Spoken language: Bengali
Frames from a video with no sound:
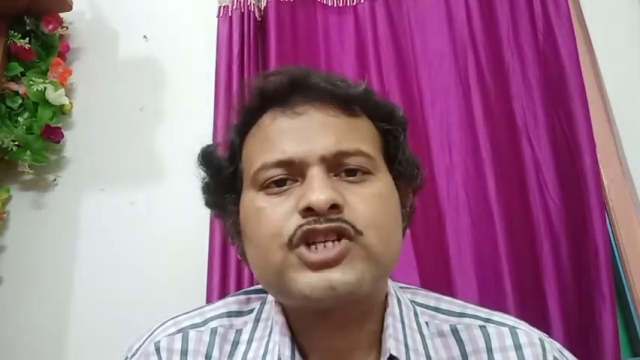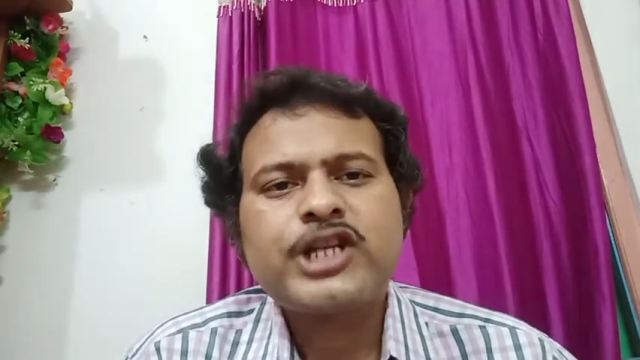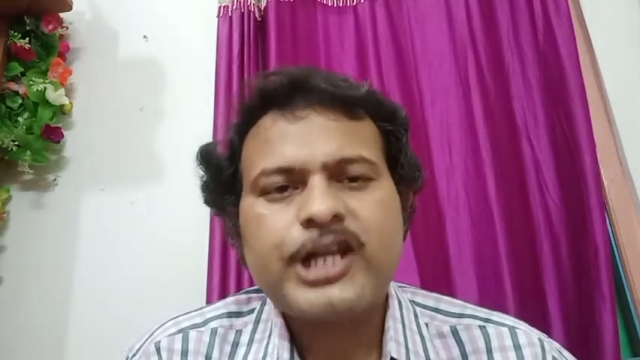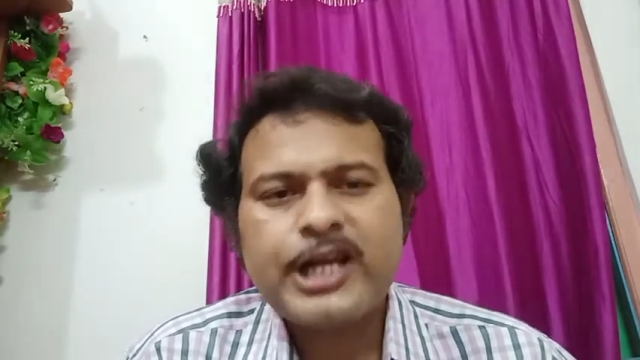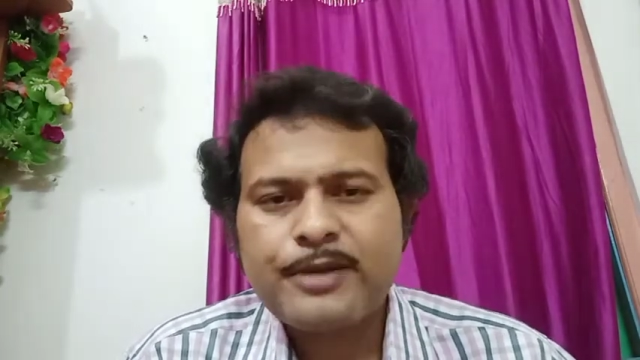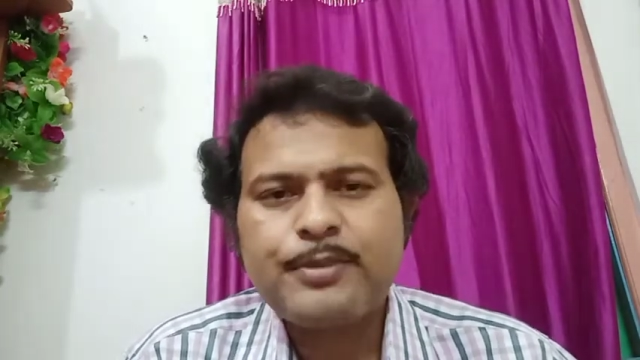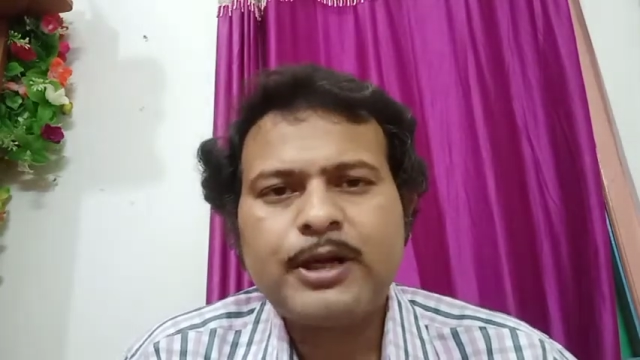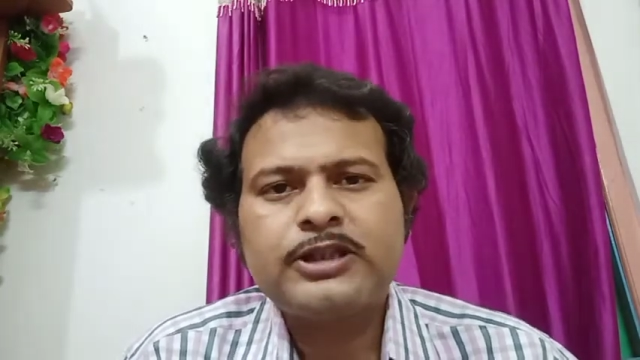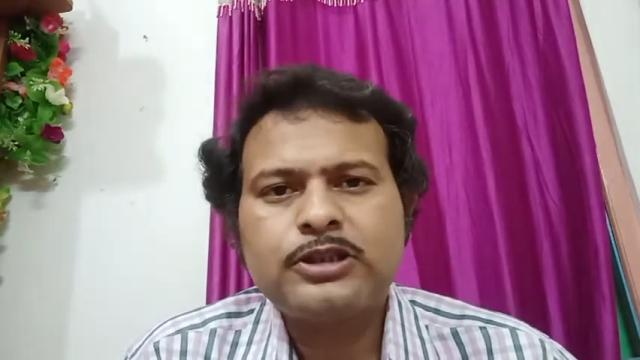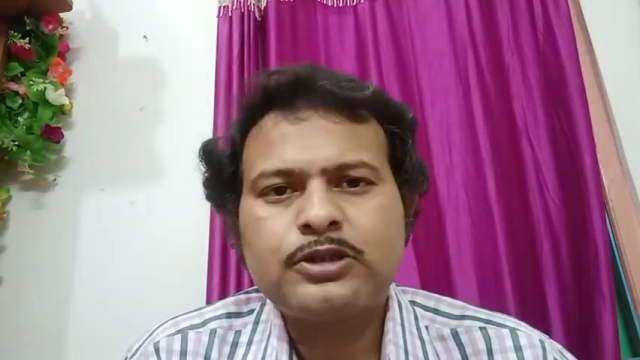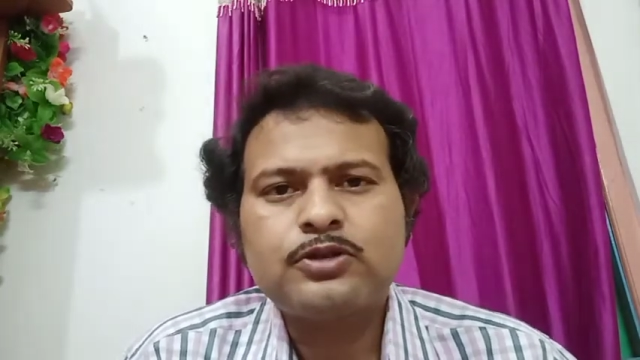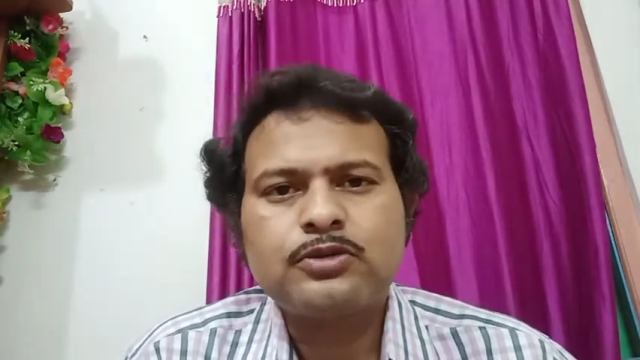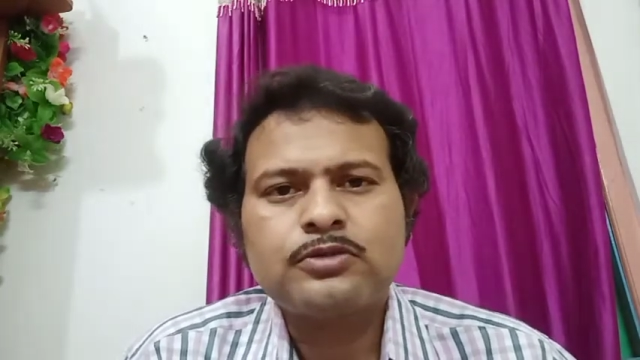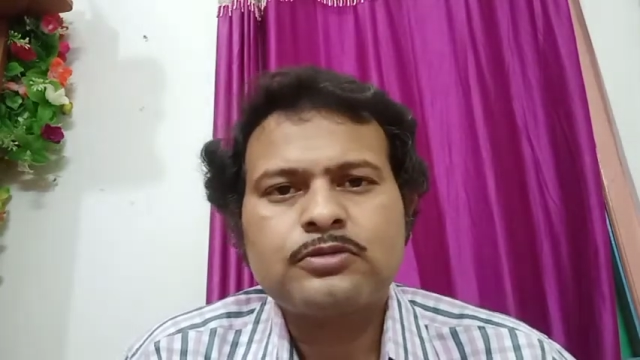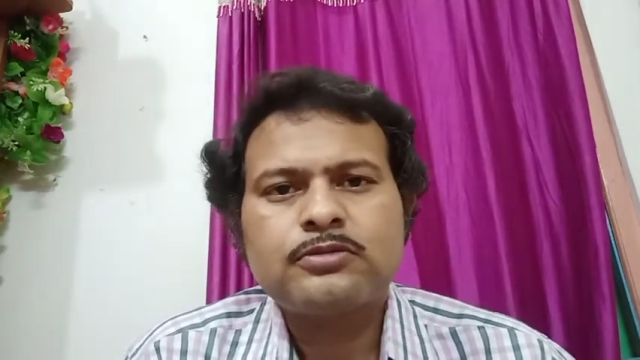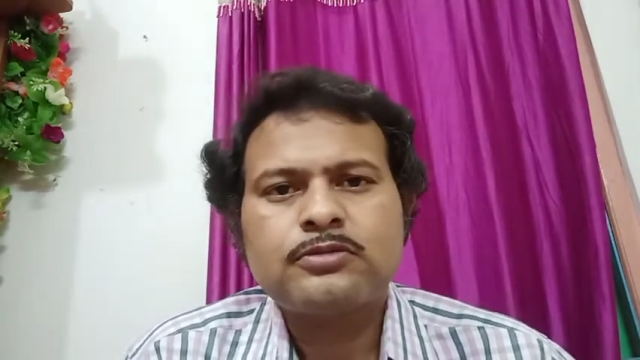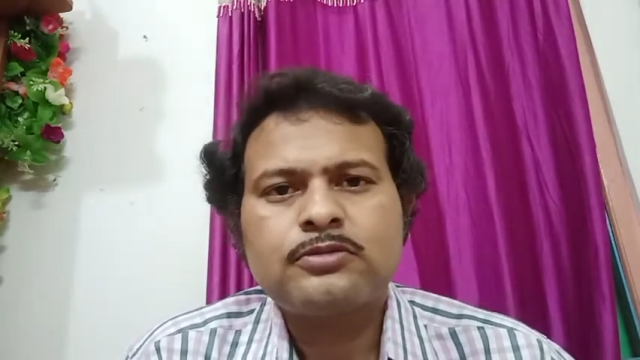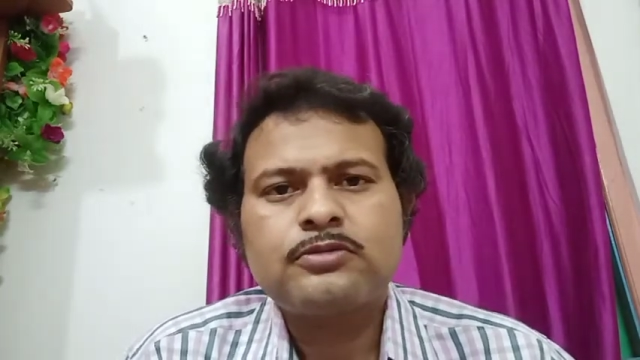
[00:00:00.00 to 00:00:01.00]
সেবা দিত
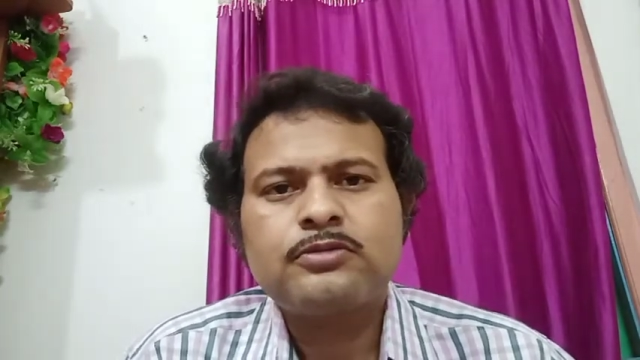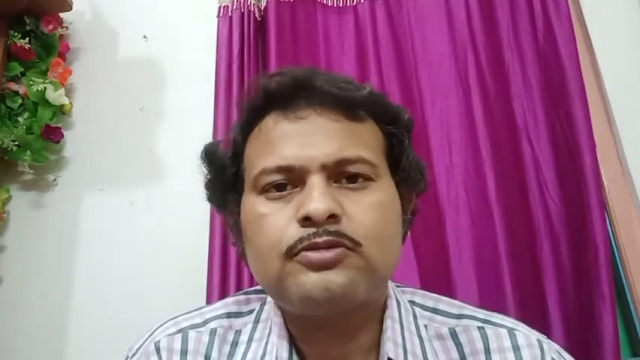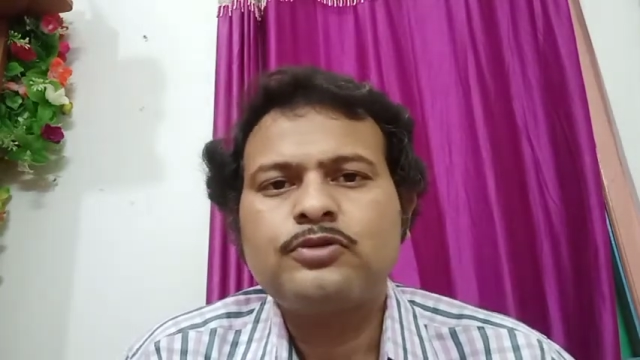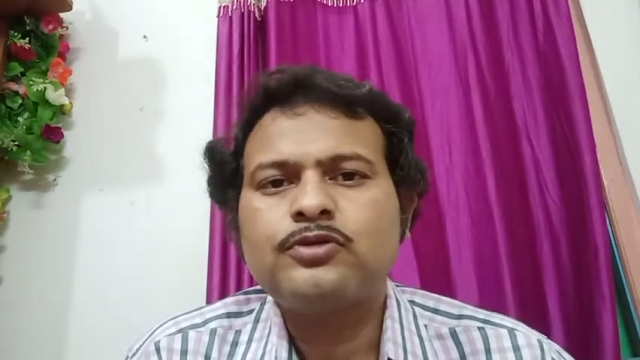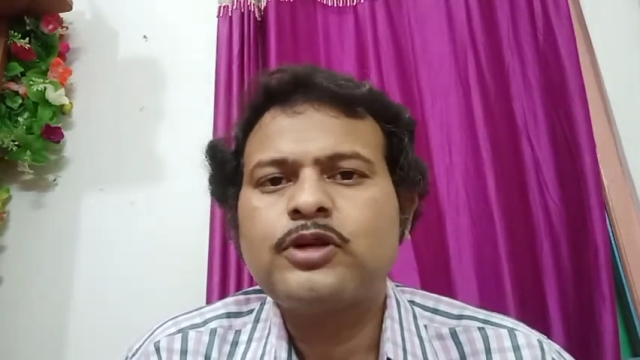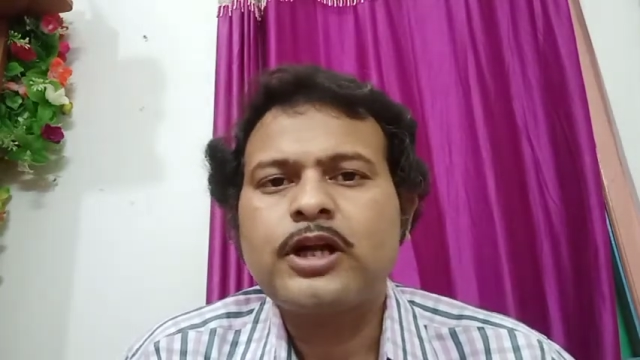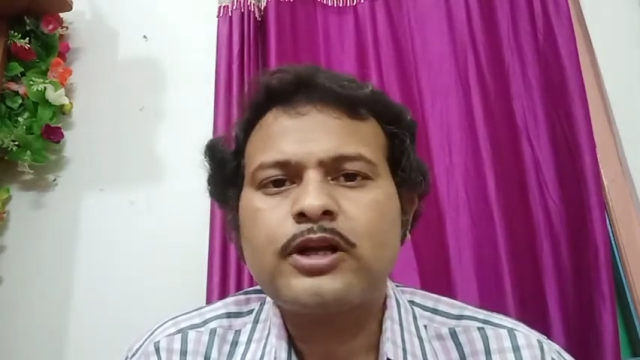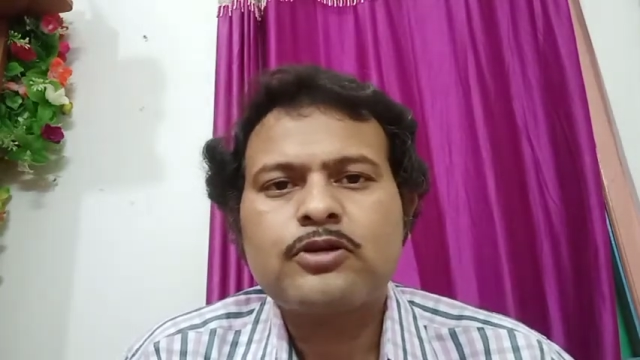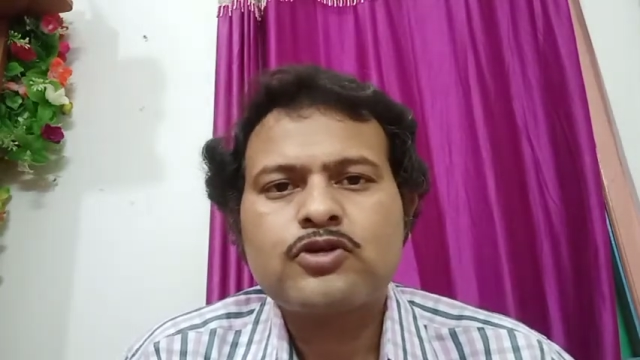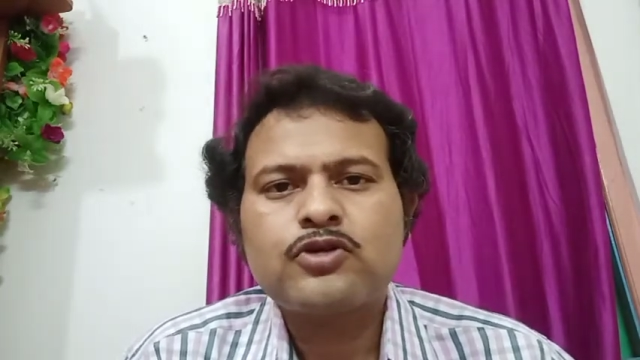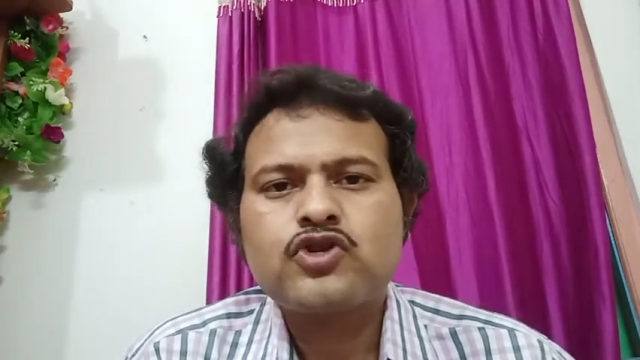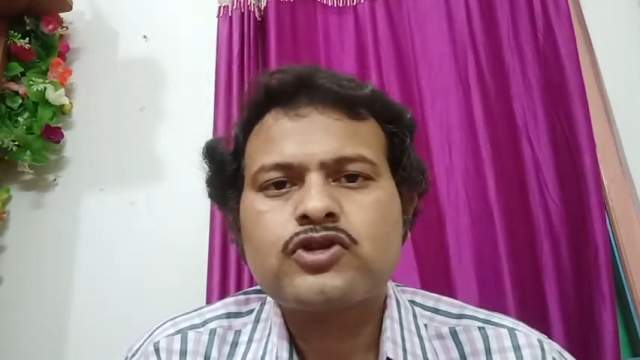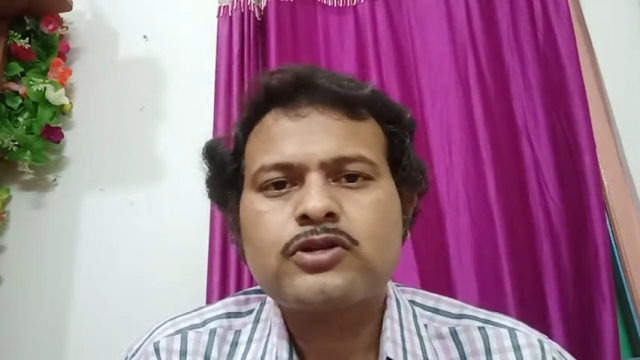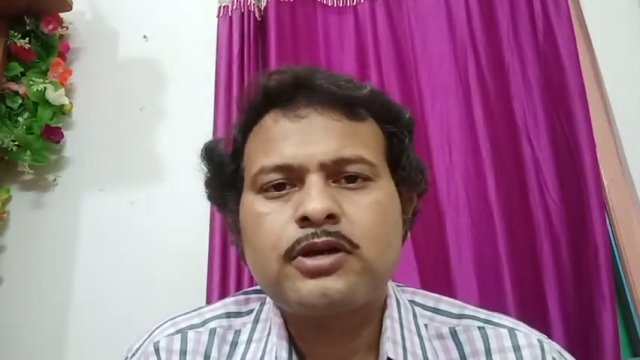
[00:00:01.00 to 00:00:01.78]
অন্যান্য